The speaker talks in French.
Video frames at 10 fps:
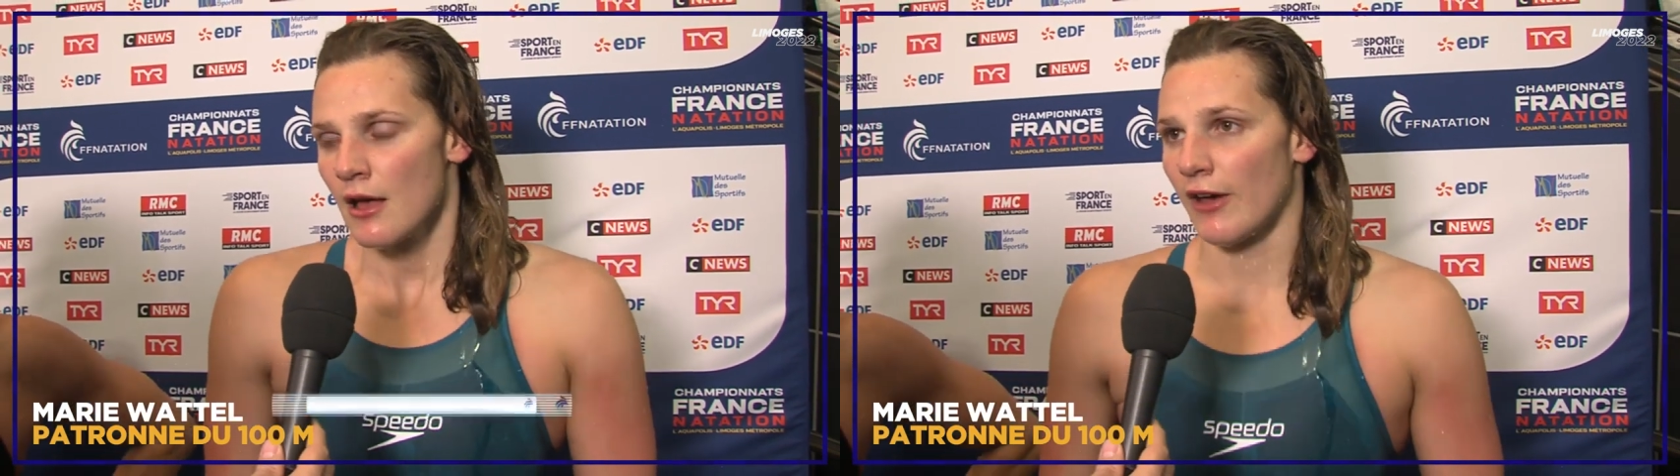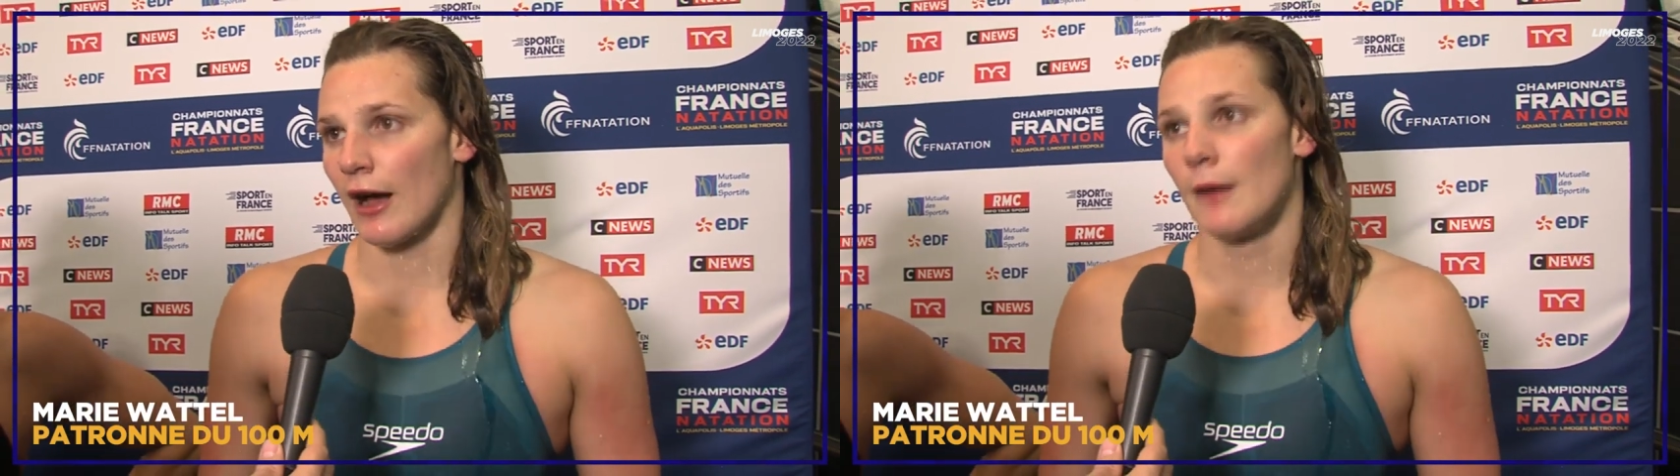
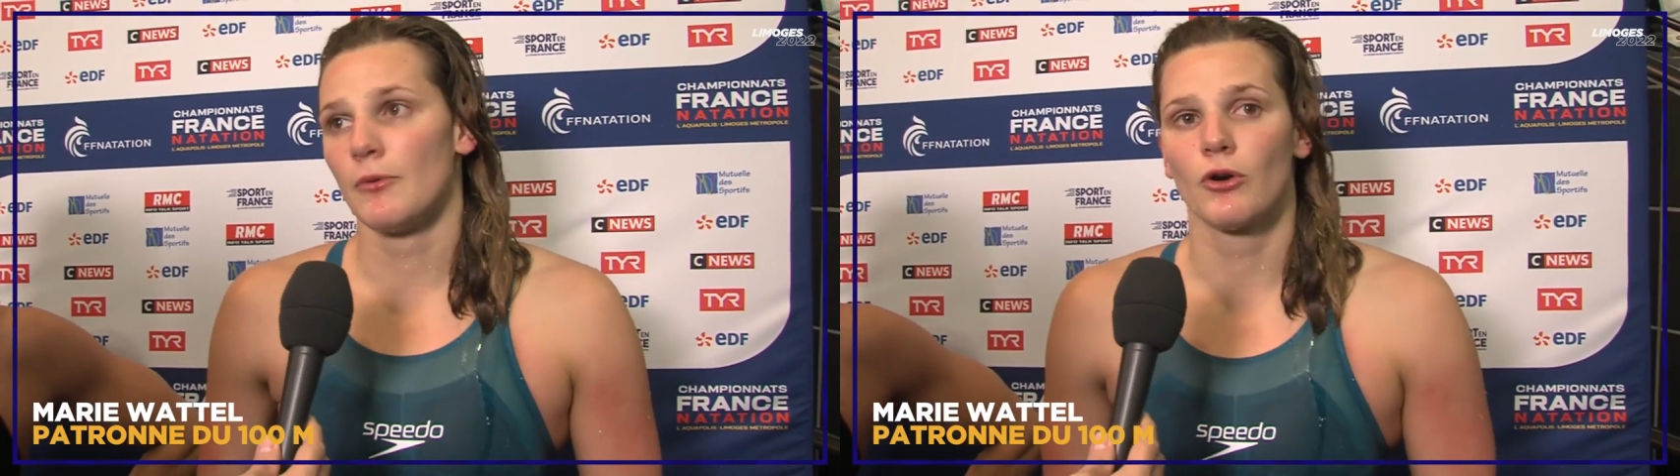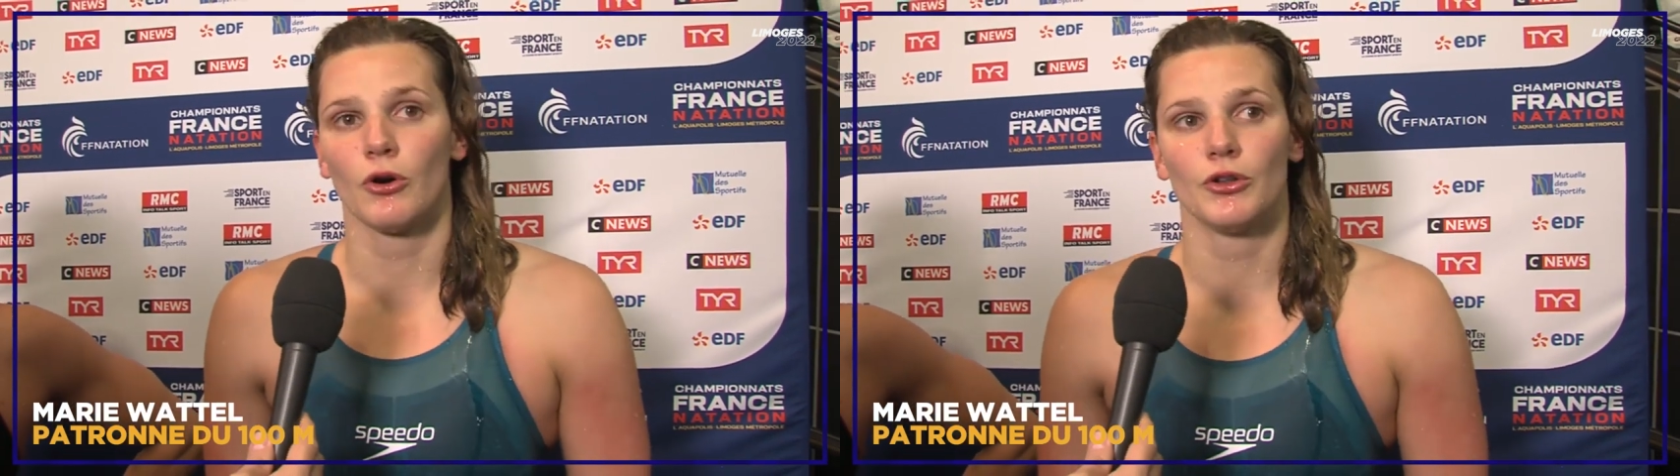vers un
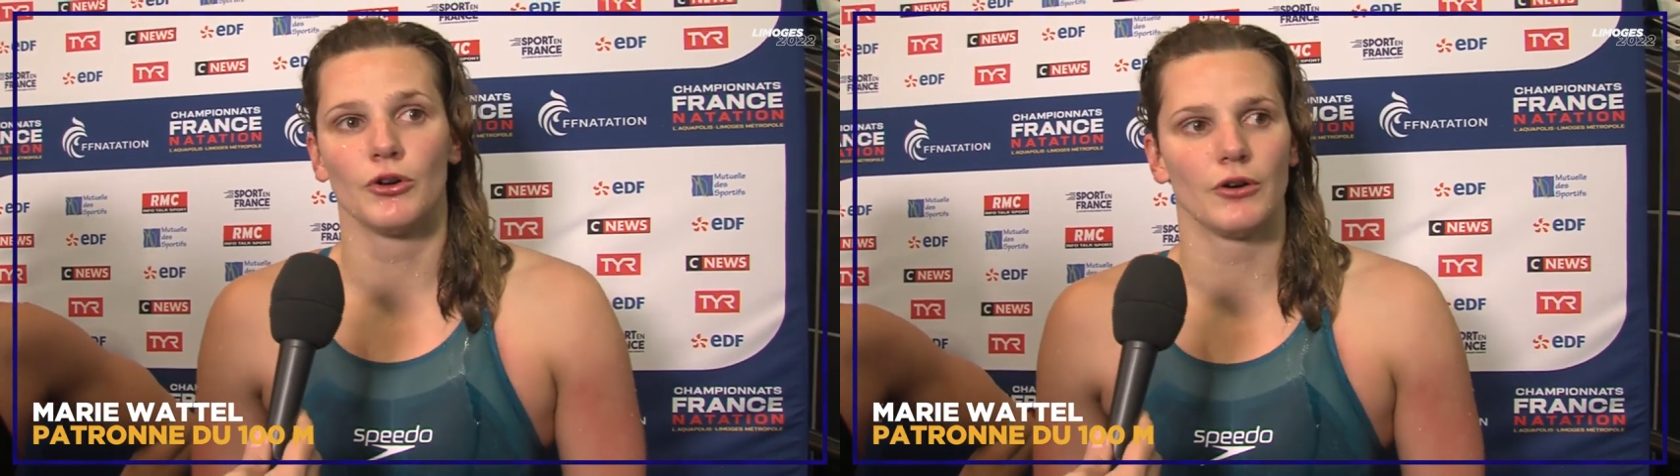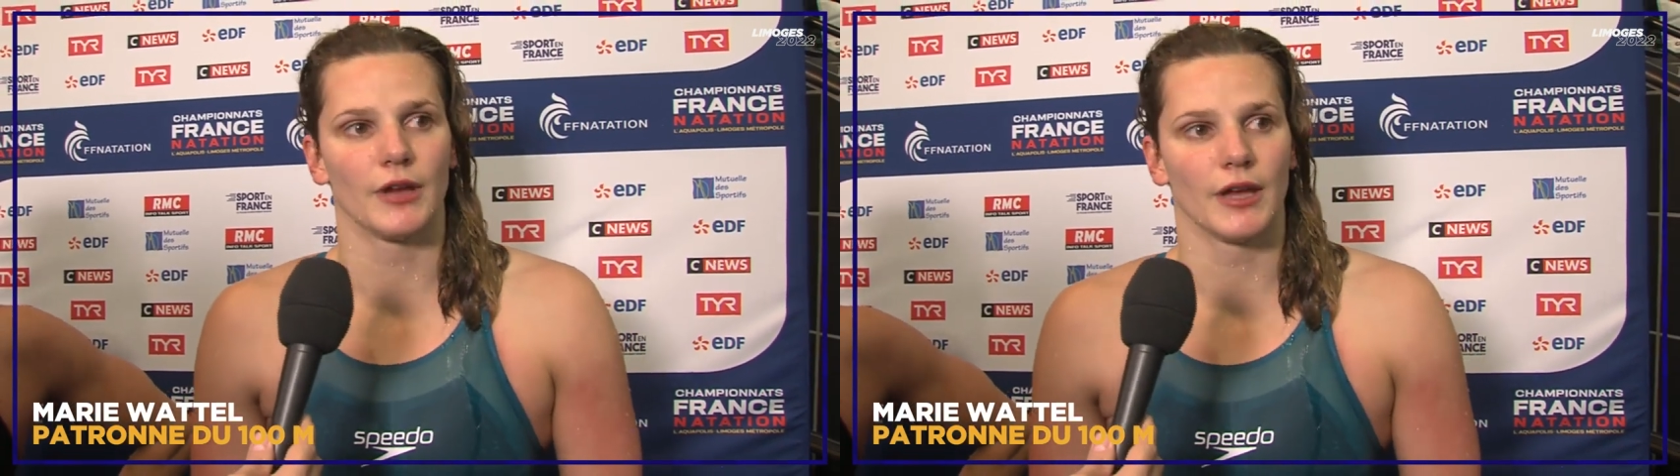beau
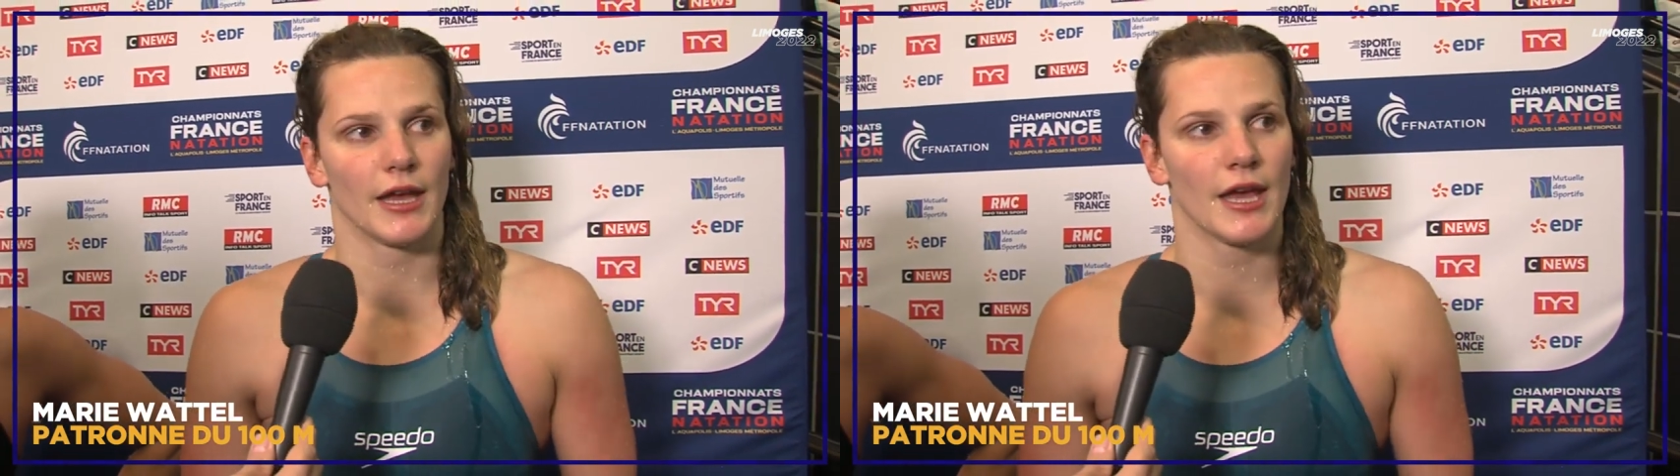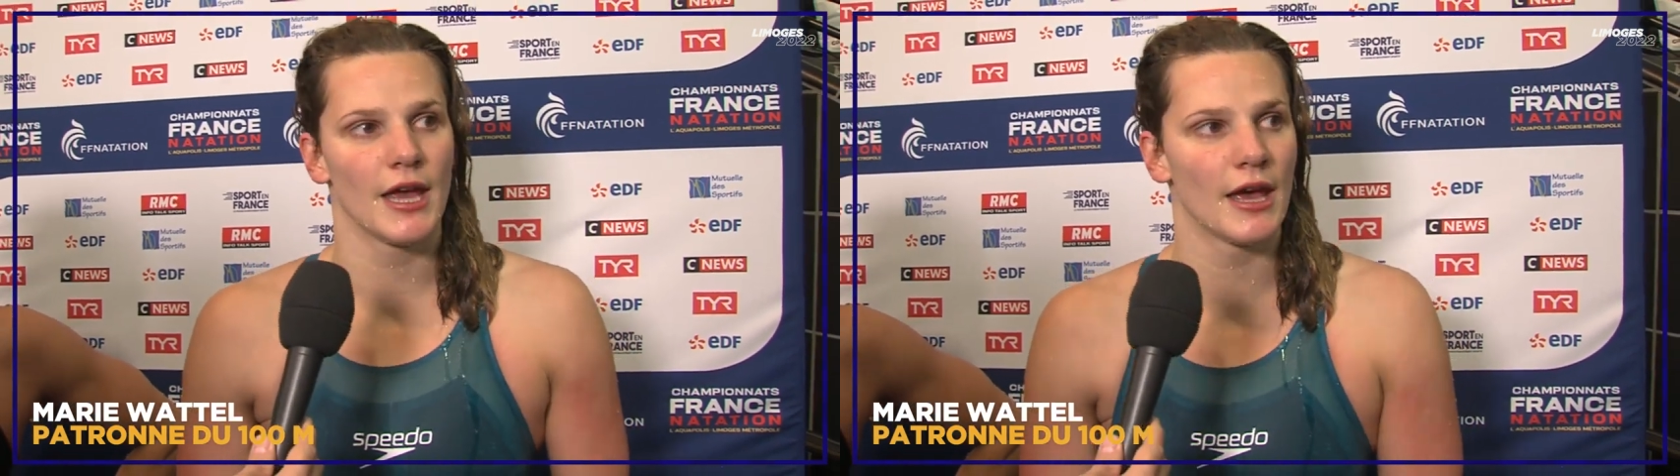chrono et